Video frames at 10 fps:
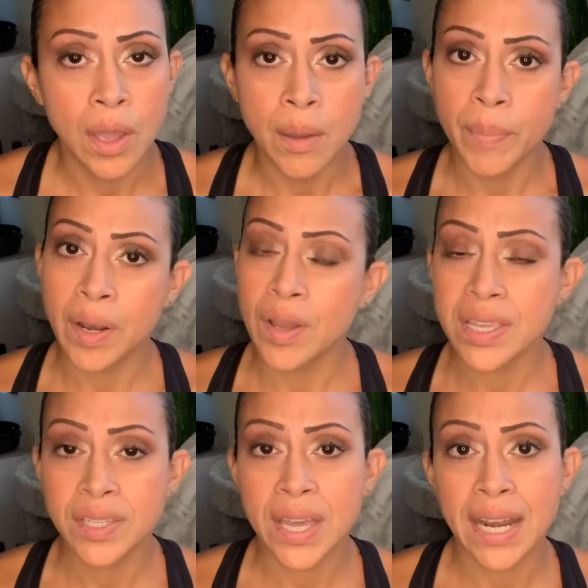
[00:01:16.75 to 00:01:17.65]
Pero
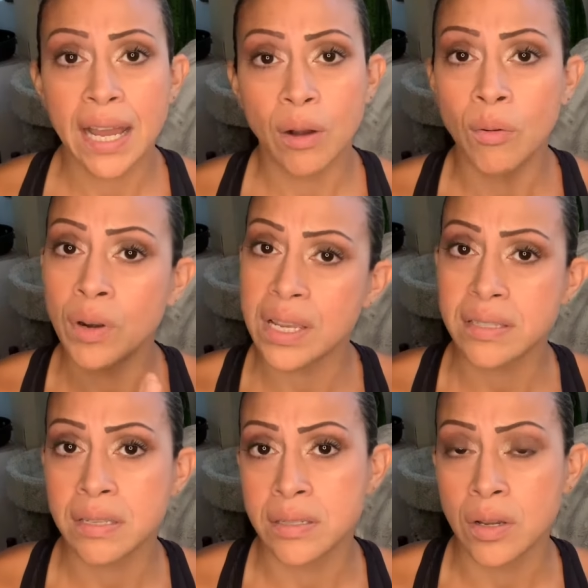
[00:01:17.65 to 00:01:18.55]
esa era una
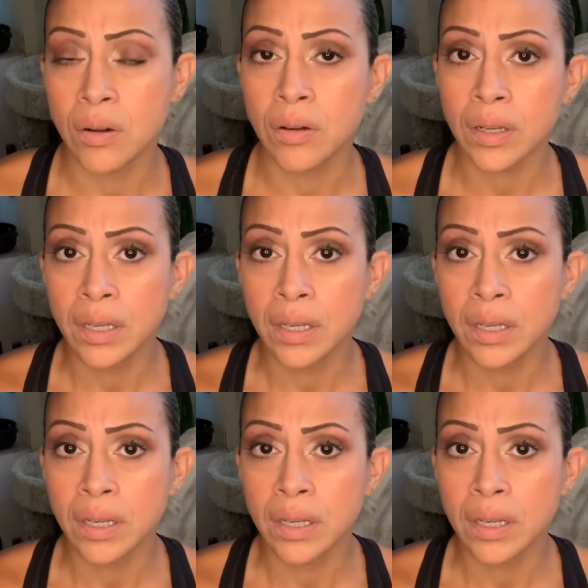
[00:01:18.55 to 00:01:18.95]
sesión